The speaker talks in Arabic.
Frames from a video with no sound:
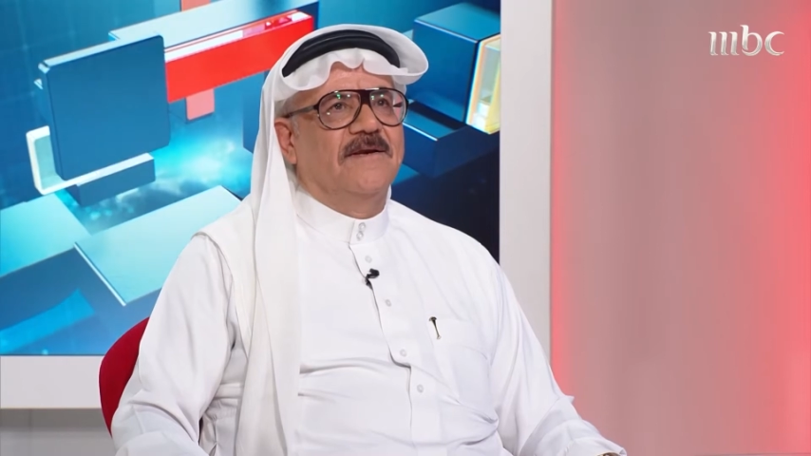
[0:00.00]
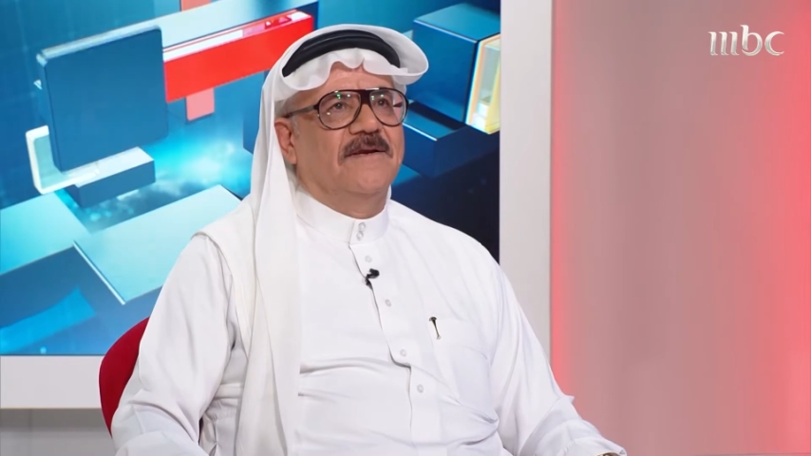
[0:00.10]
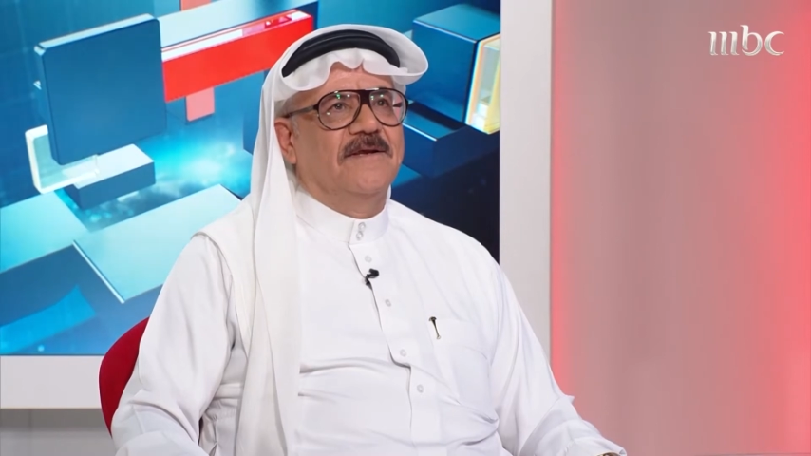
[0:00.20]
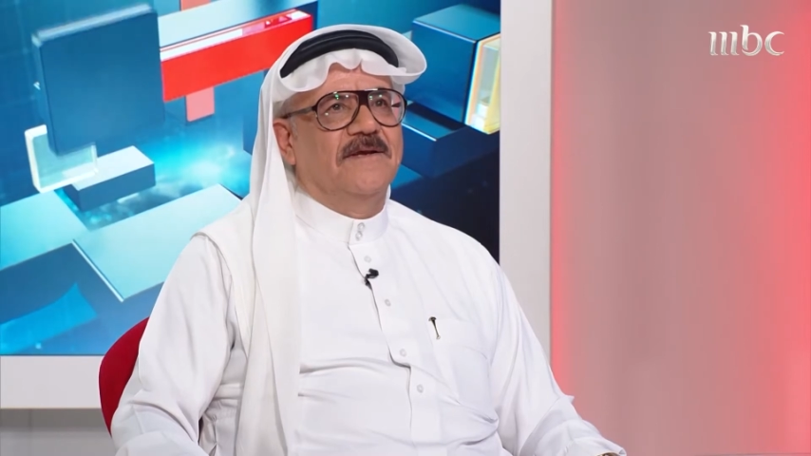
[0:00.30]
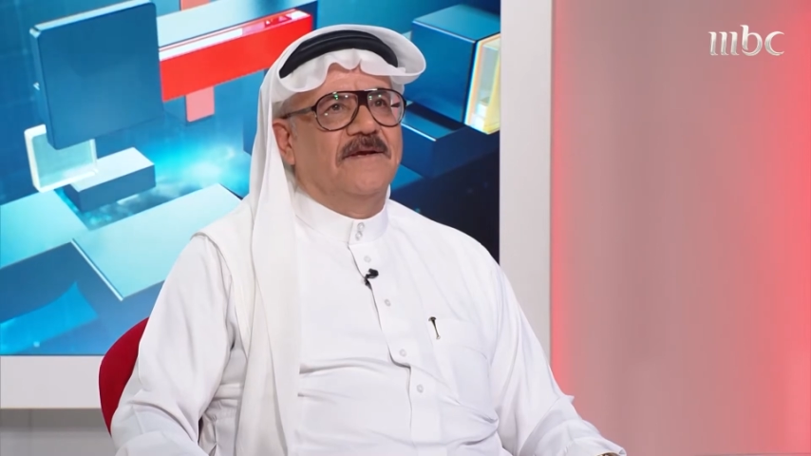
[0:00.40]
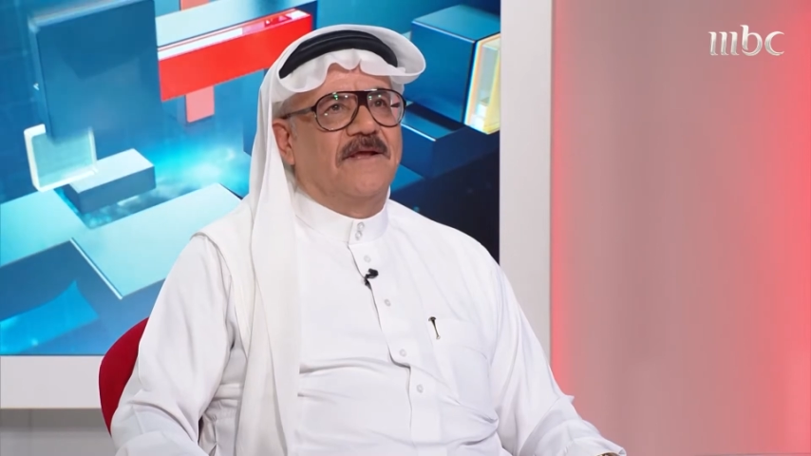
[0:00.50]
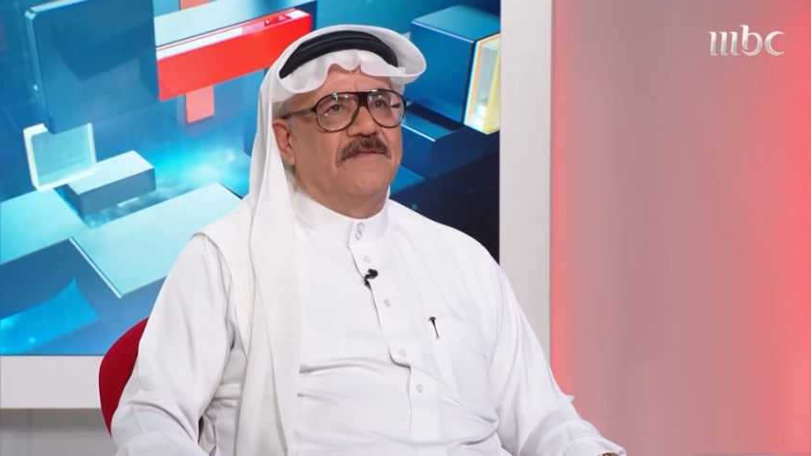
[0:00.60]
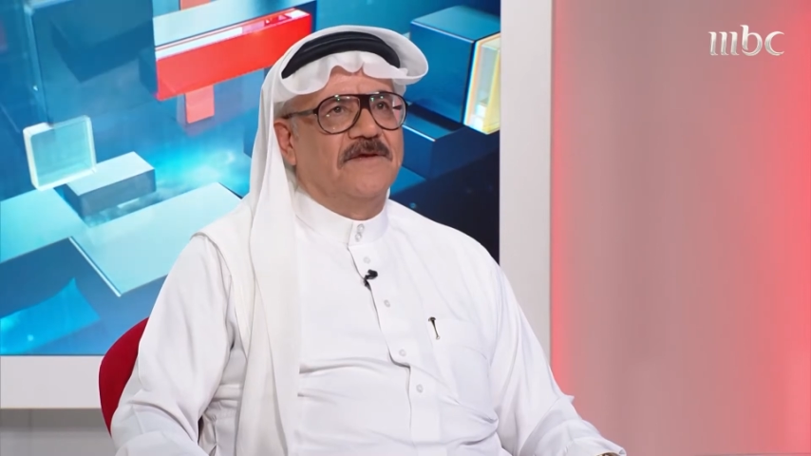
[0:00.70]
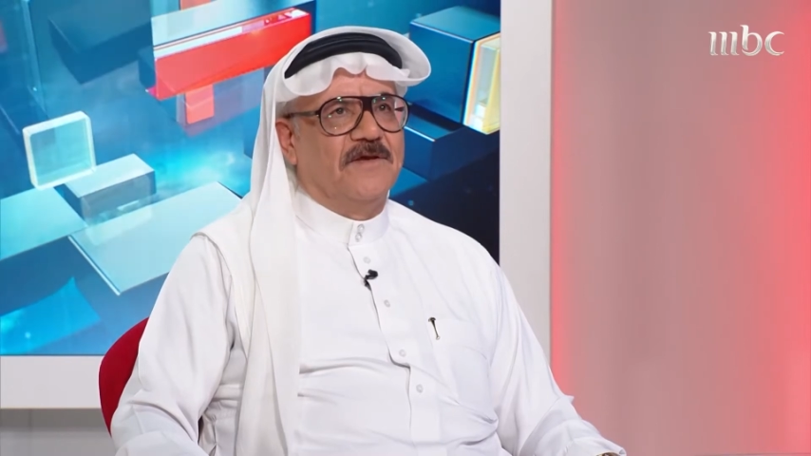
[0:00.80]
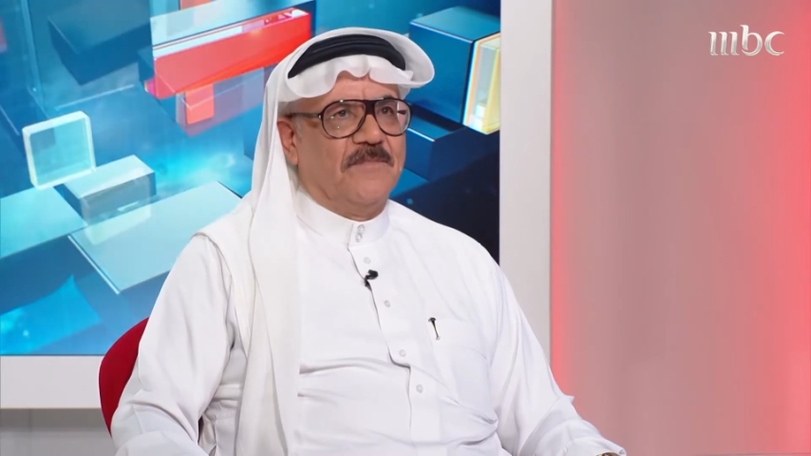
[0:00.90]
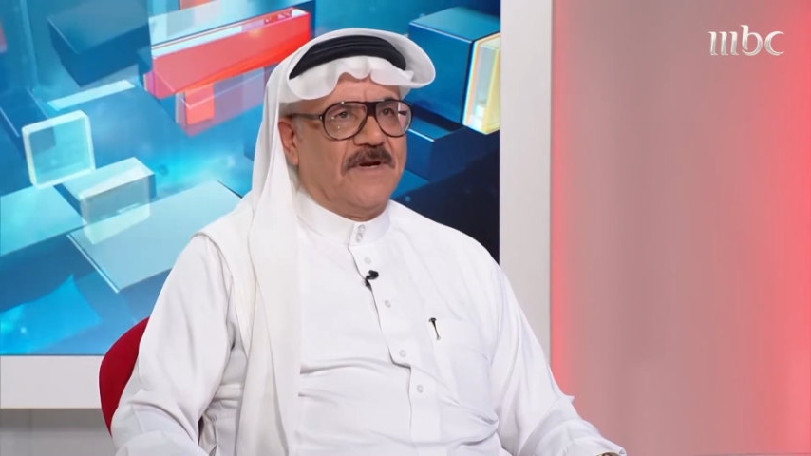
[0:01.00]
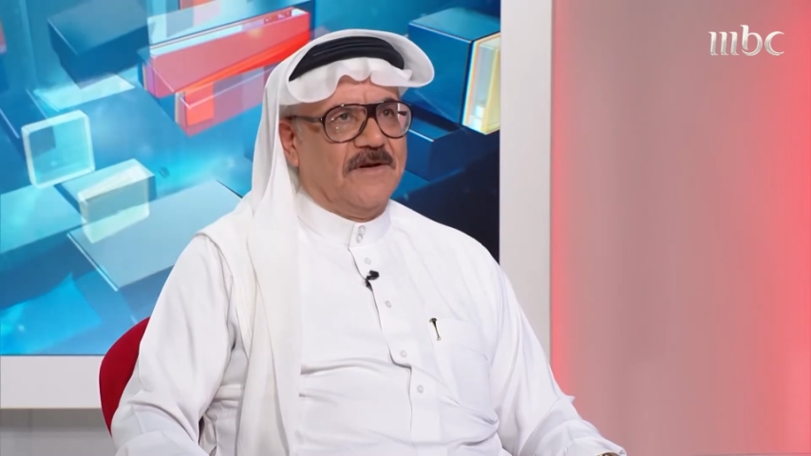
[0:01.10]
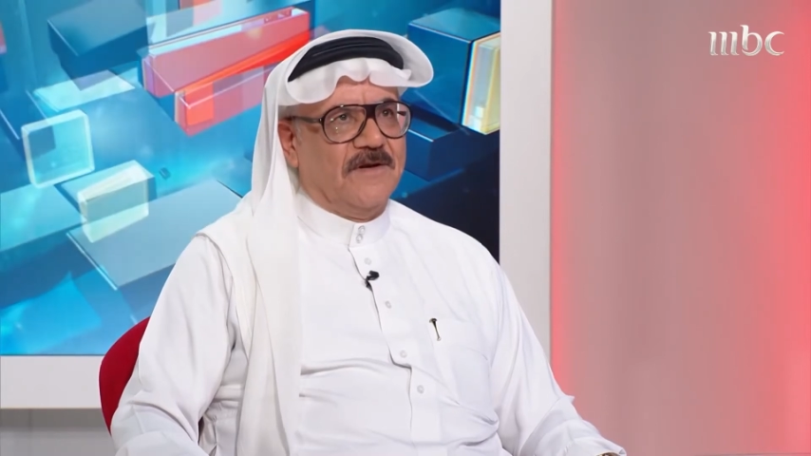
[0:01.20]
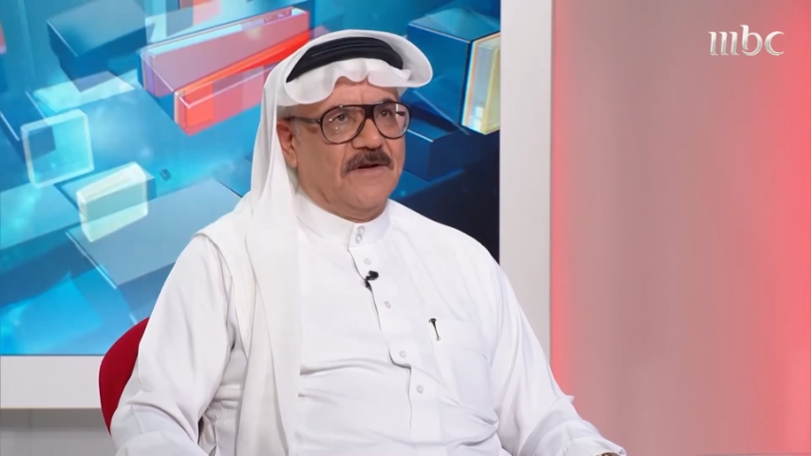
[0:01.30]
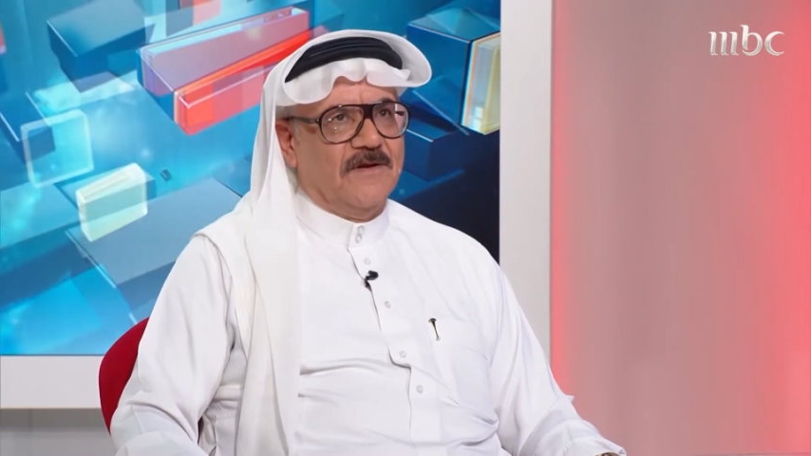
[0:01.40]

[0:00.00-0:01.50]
لكثير من